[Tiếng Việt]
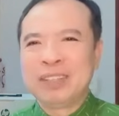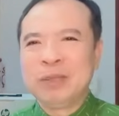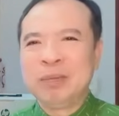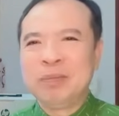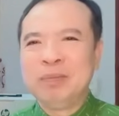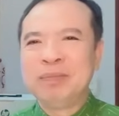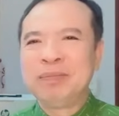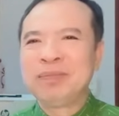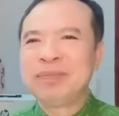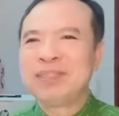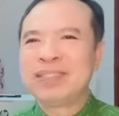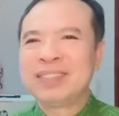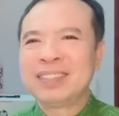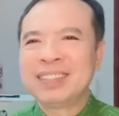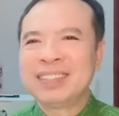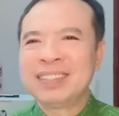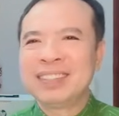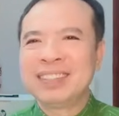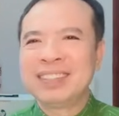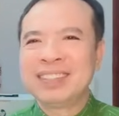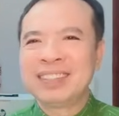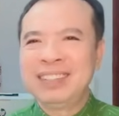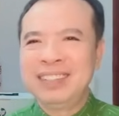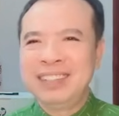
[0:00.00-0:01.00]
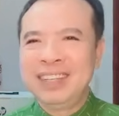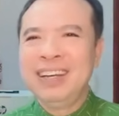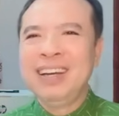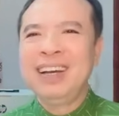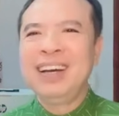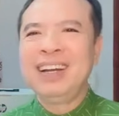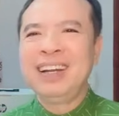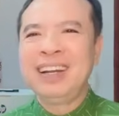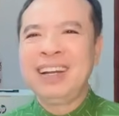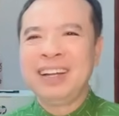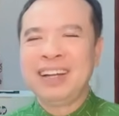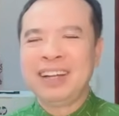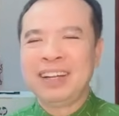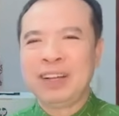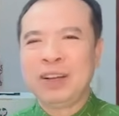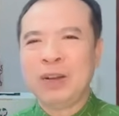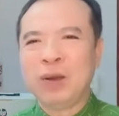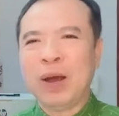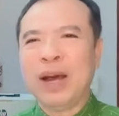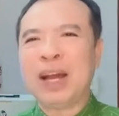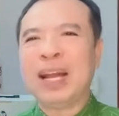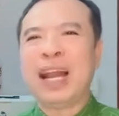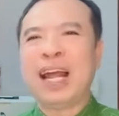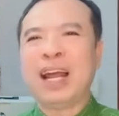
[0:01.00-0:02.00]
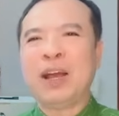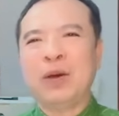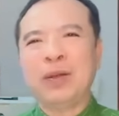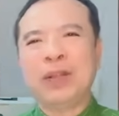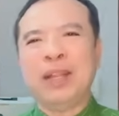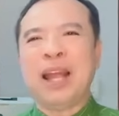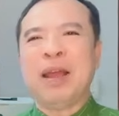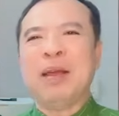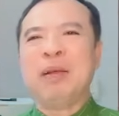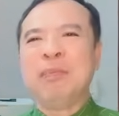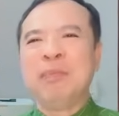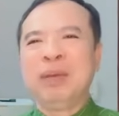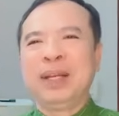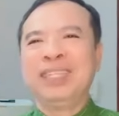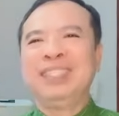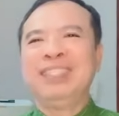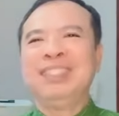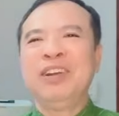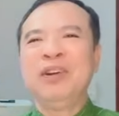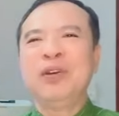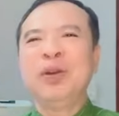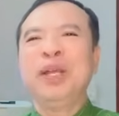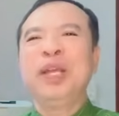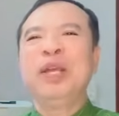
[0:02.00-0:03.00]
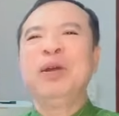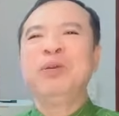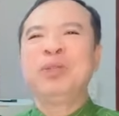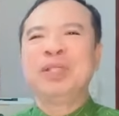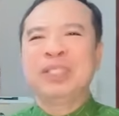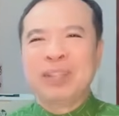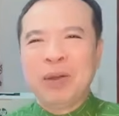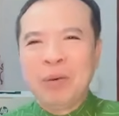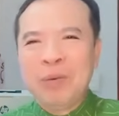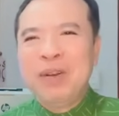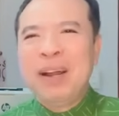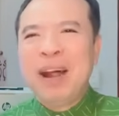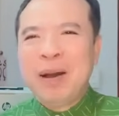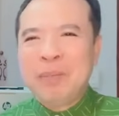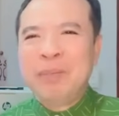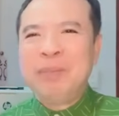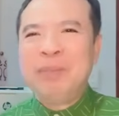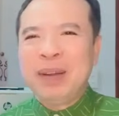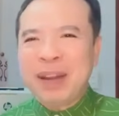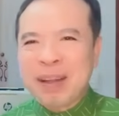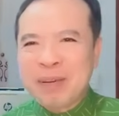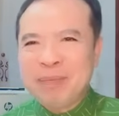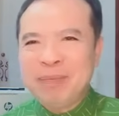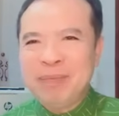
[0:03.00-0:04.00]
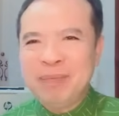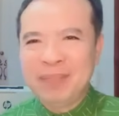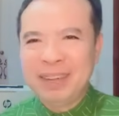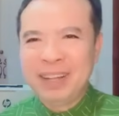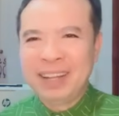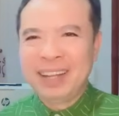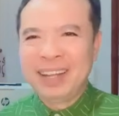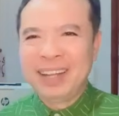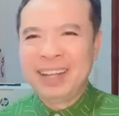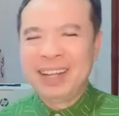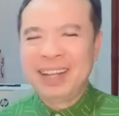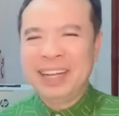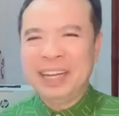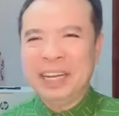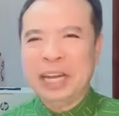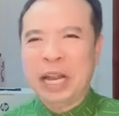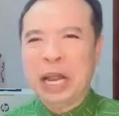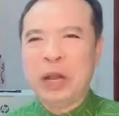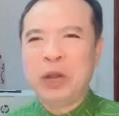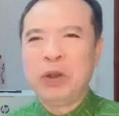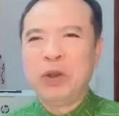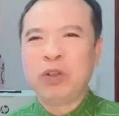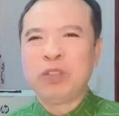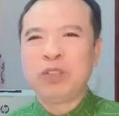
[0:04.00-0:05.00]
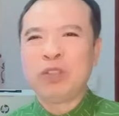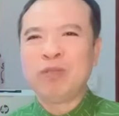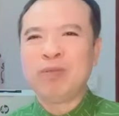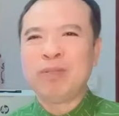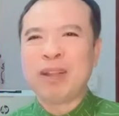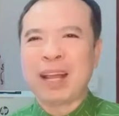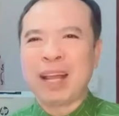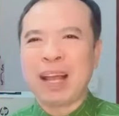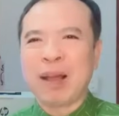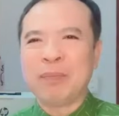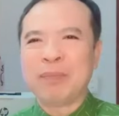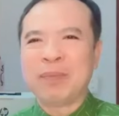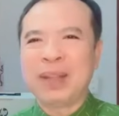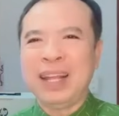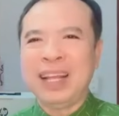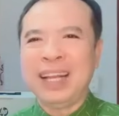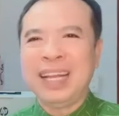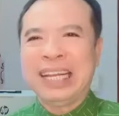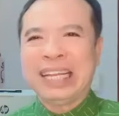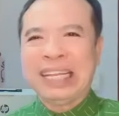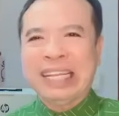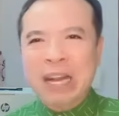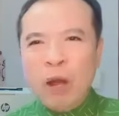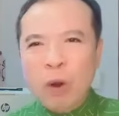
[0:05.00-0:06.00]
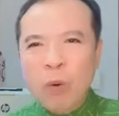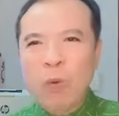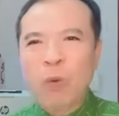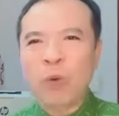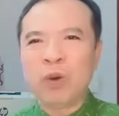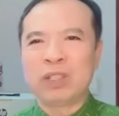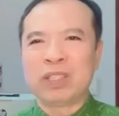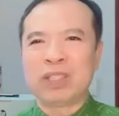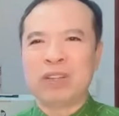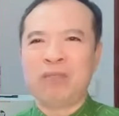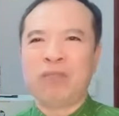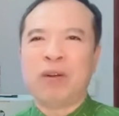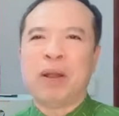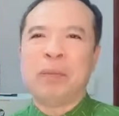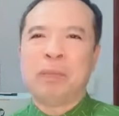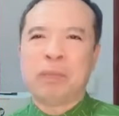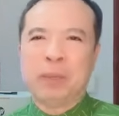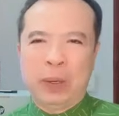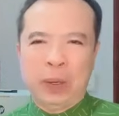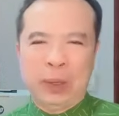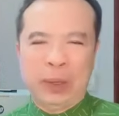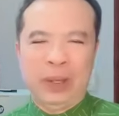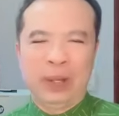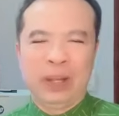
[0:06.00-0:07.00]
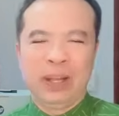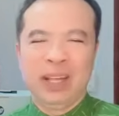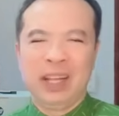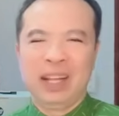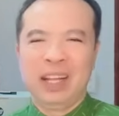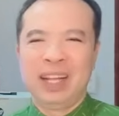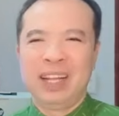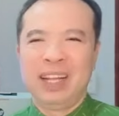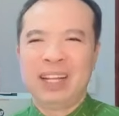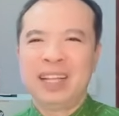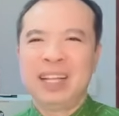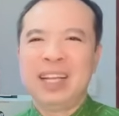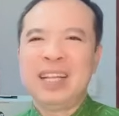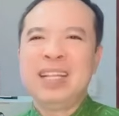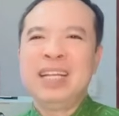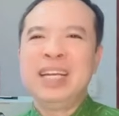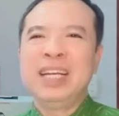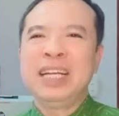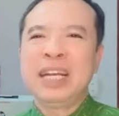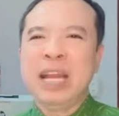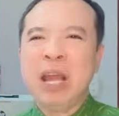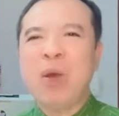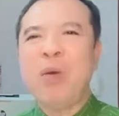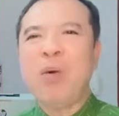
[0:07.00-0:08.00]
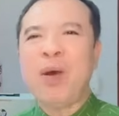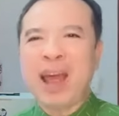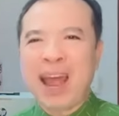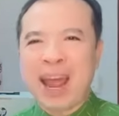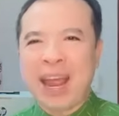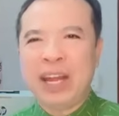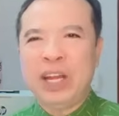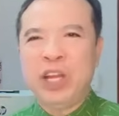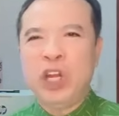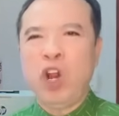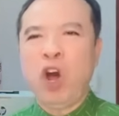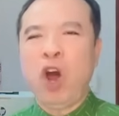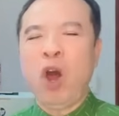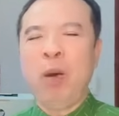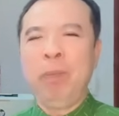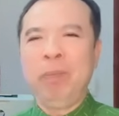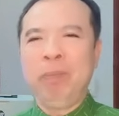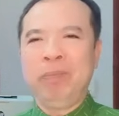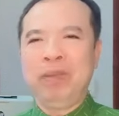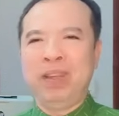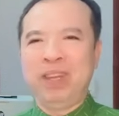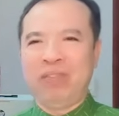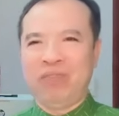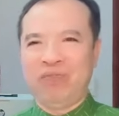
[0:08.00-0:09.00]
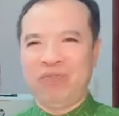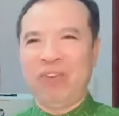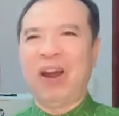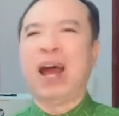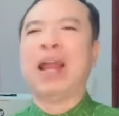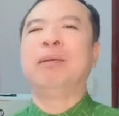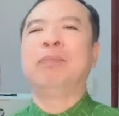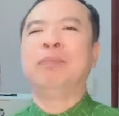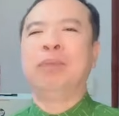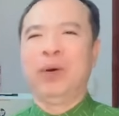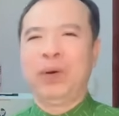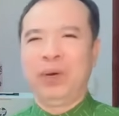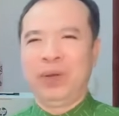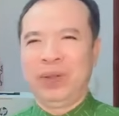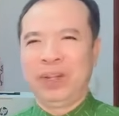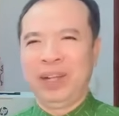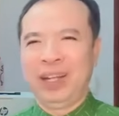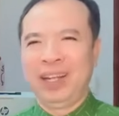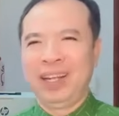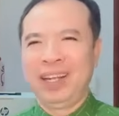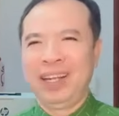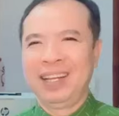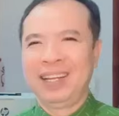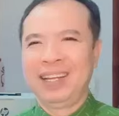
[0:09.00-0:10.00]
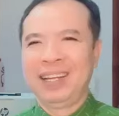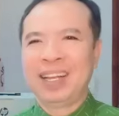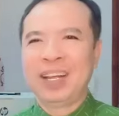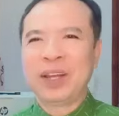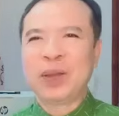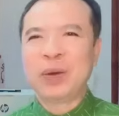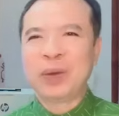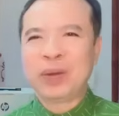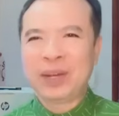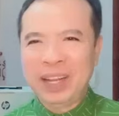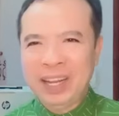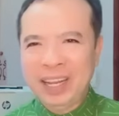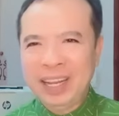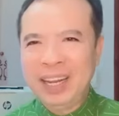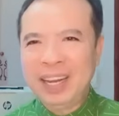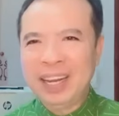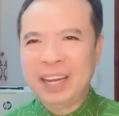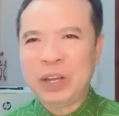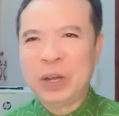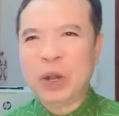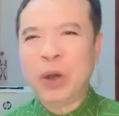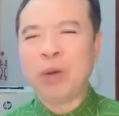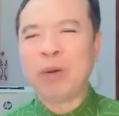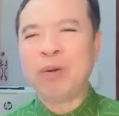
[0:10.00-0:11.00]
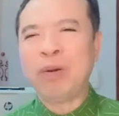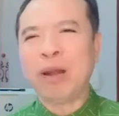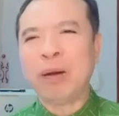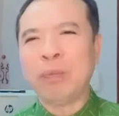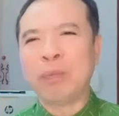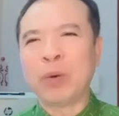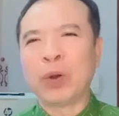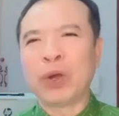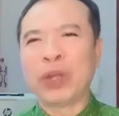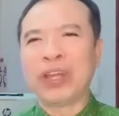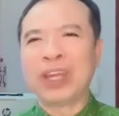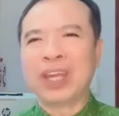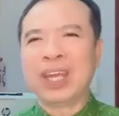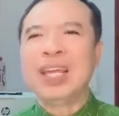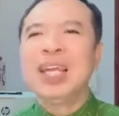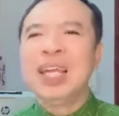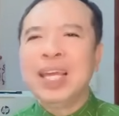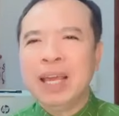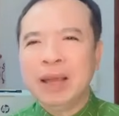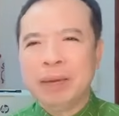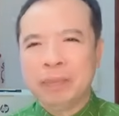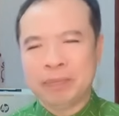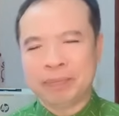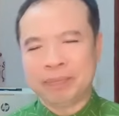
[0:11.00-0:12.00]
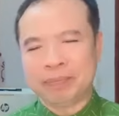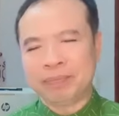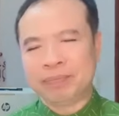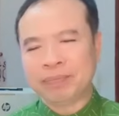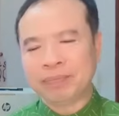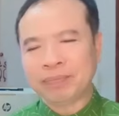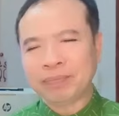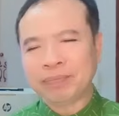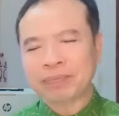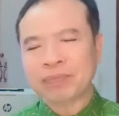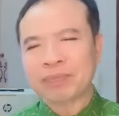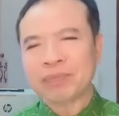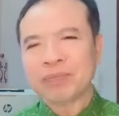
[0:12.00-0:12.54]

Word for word: con cũng chưa hoặc là có thể mình chưa có yêu sâu đậm lắm để rồi chúng ta cảm thấy cái đau của sự phản bội thế nhưng nếu ai đó bị phản bội thì con nghĩ đó cũng là một cái kinh nghiệm